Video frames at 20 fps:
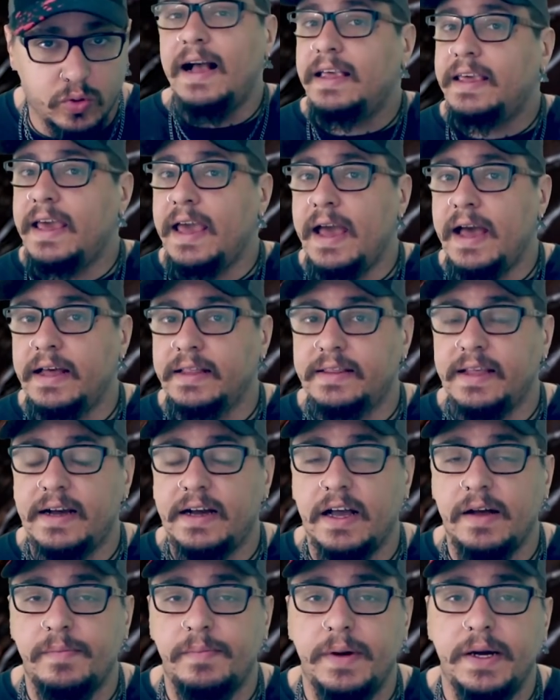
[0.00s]
A guerra tá
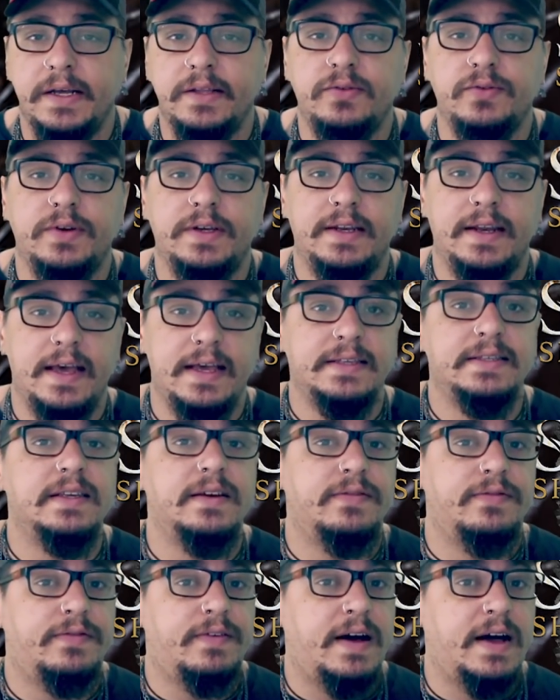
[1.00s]
acabando e
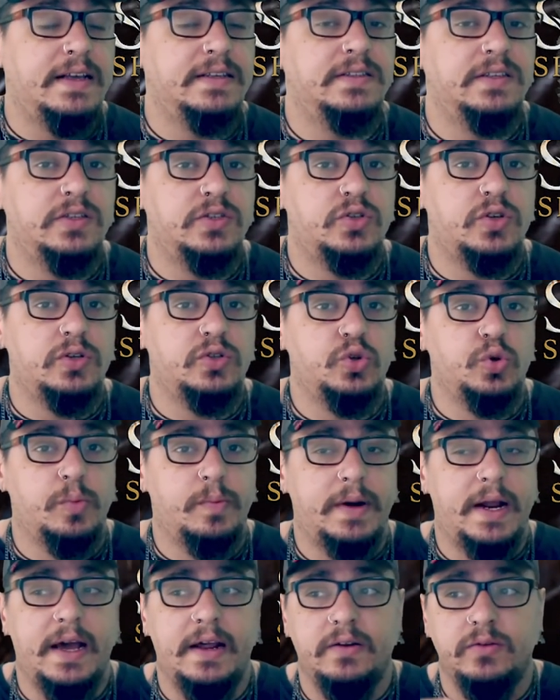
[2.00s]
nessa fase só
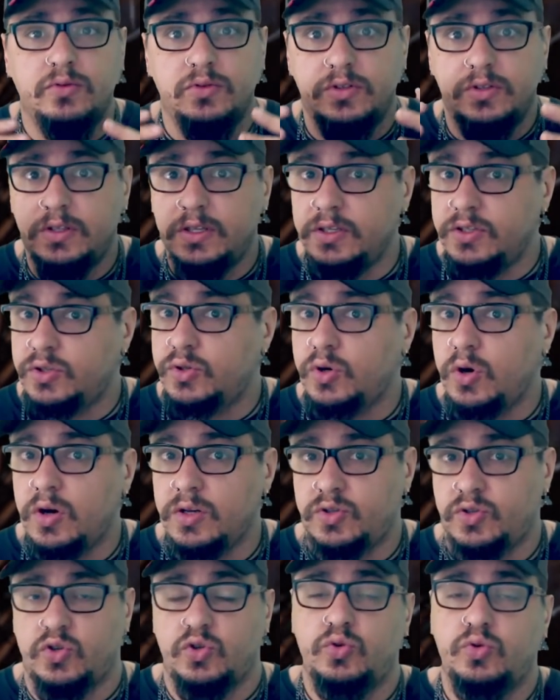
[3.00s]
sobraram os
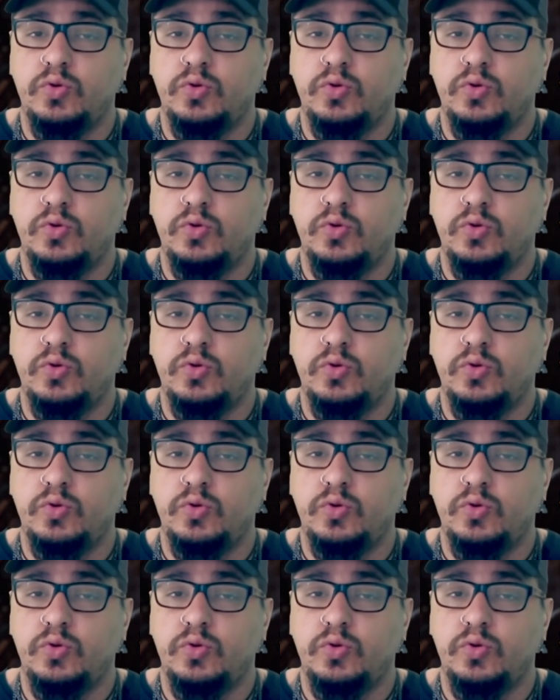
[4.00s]
destroços,